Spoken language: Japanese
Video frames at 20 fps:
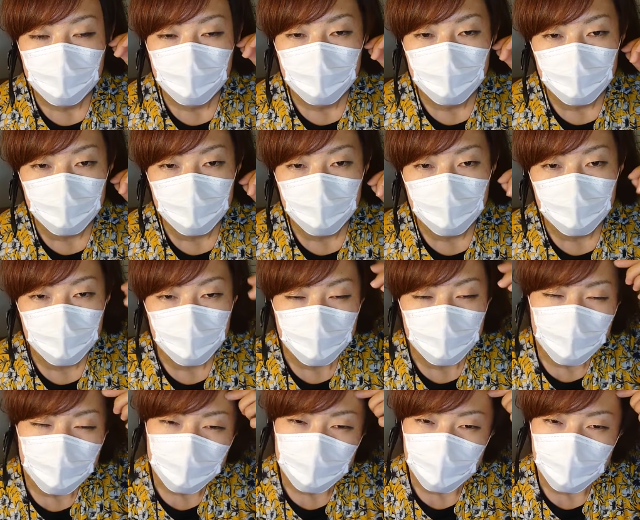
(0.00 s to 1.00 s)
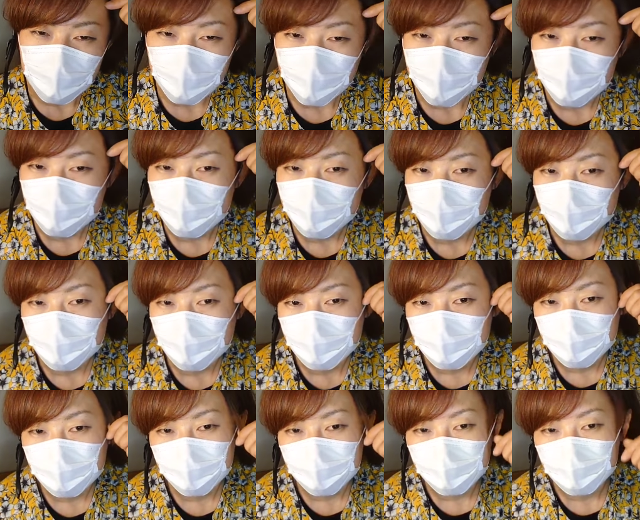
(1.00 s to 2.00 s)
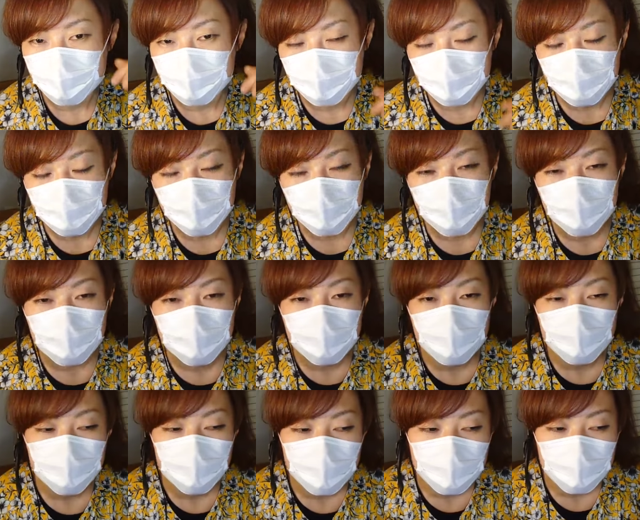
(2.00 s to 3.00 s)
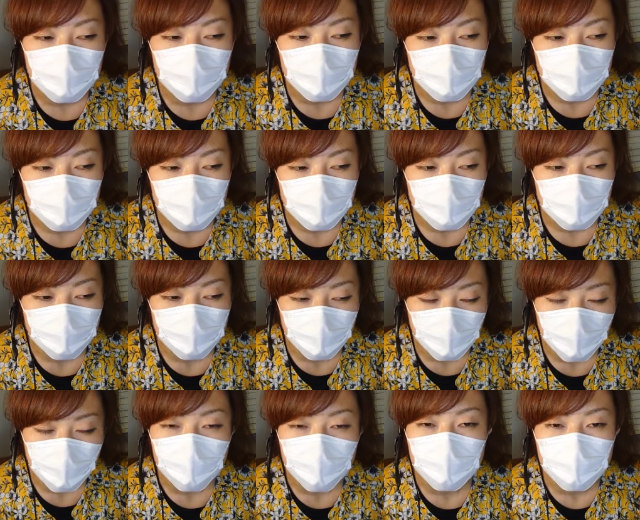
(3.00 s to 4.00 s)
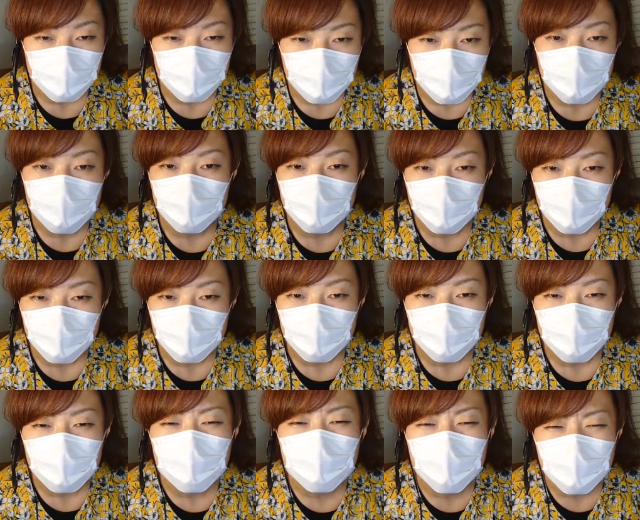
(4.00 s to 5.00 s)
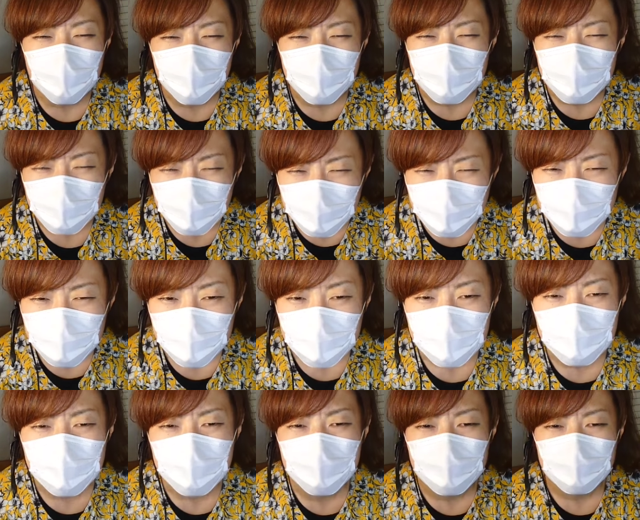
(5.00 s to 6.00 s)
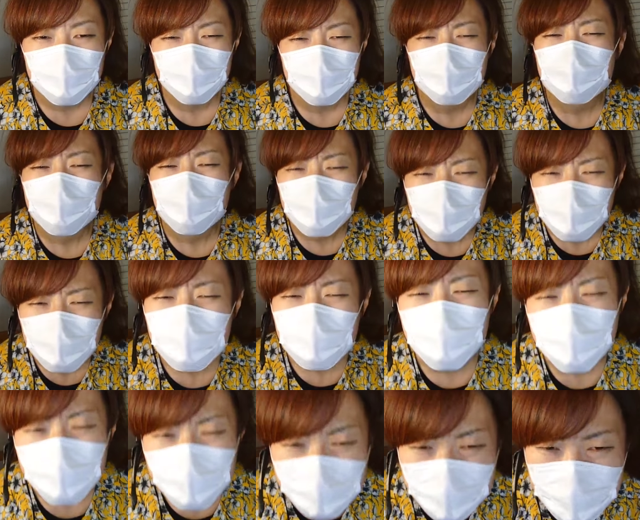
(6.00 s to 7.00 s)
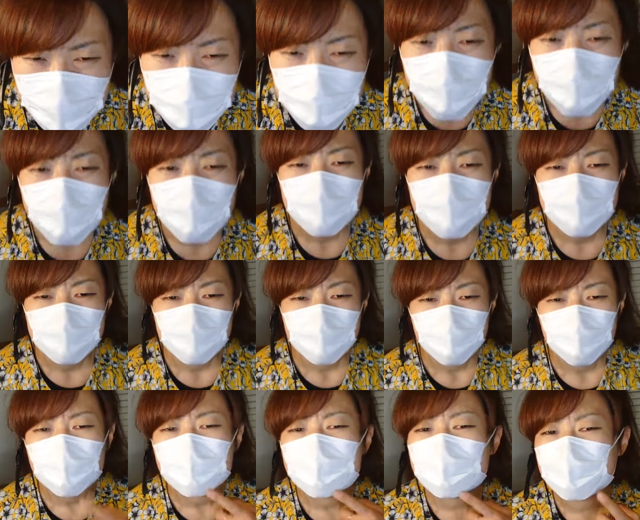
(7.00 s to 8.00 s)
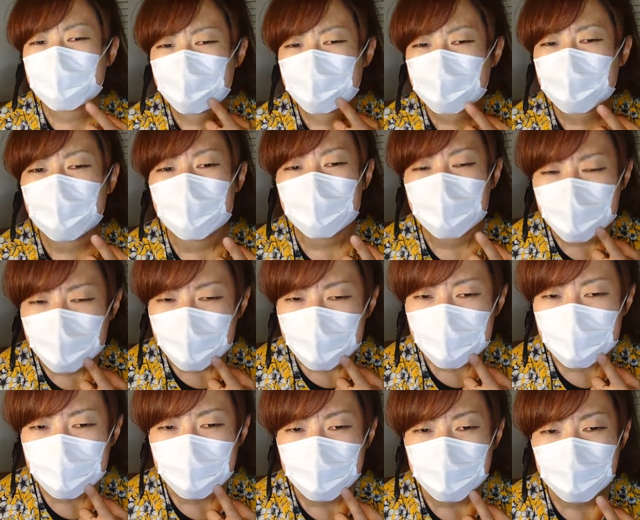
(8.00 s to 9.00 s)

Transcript: 言いったら悪いけどし、うん、作れなくてもいい、今ごめんなさいだけど今このこの今マスクがない